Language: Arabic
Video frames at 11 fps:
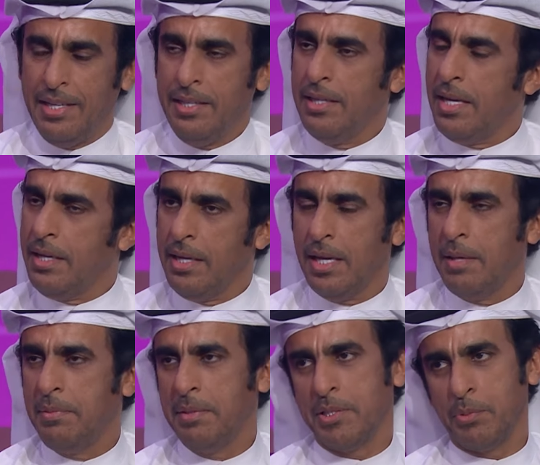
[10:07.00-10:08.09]
الحين لا انا
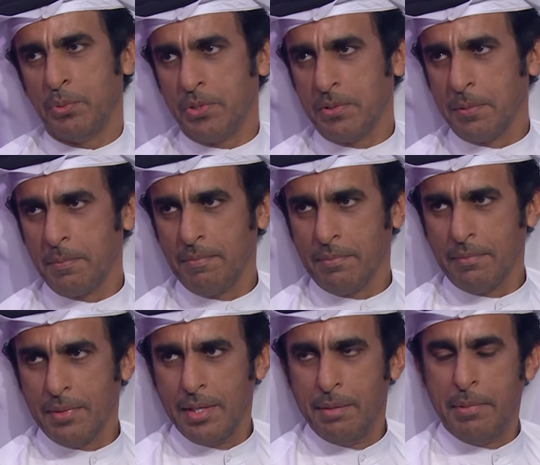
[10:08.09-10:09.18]
خبير مكبوس
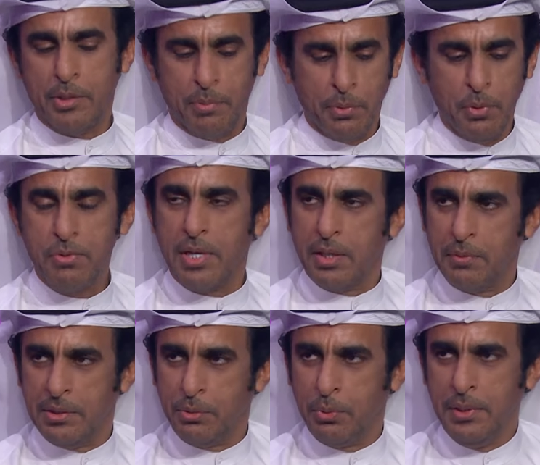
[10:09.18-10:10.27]
اه زين يعني. مكبوس على لون
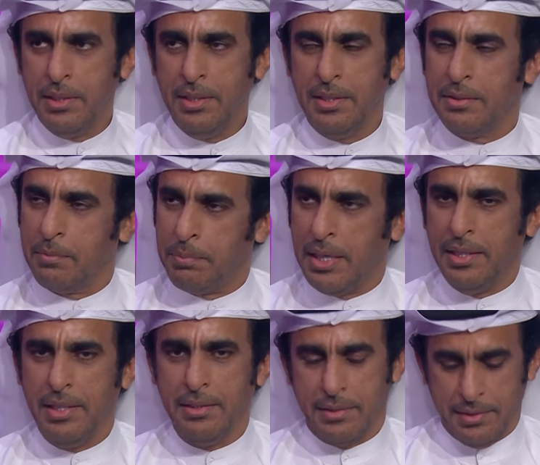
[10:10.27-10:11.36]
التونه
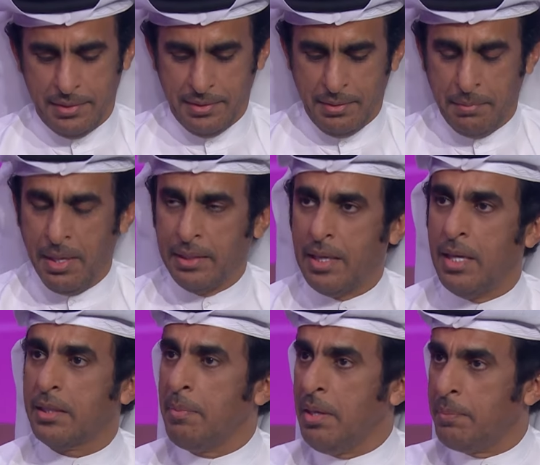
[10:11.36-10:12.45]
بلاليط
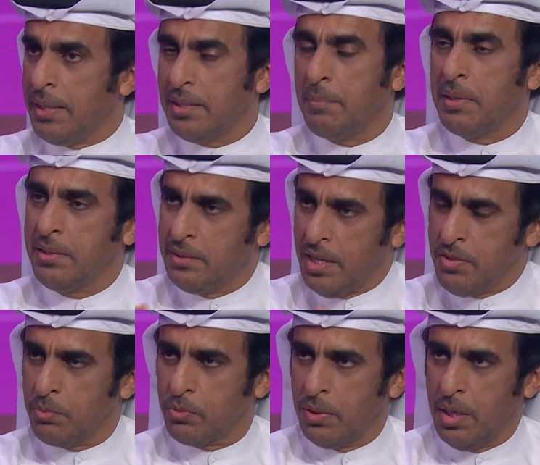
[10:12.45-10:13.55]
طبعا البليط لما كنت
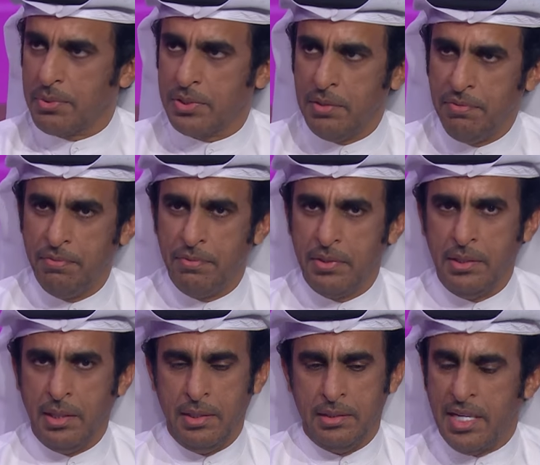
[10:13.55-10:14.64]
اعزم طلاب الصف
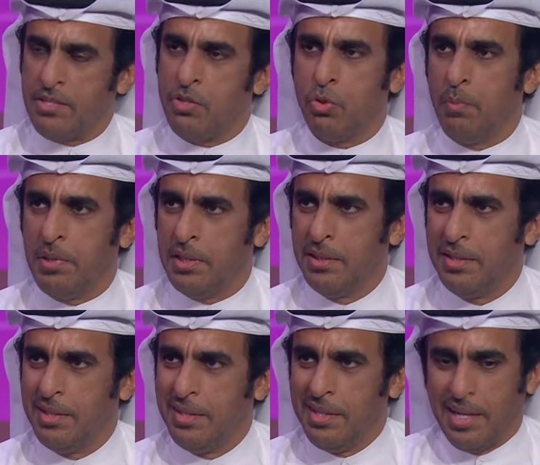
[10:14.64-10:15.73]
يعني يتقززون منه
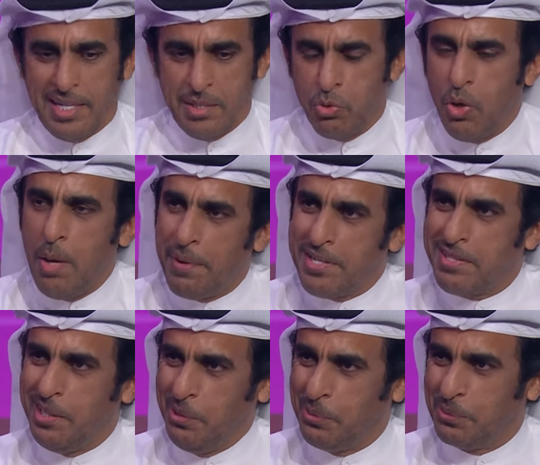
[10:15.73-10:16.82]
قسم شو هالباستا
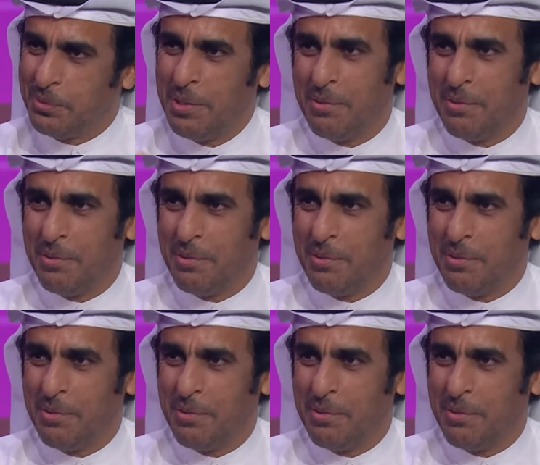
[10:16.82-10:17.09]
الحلو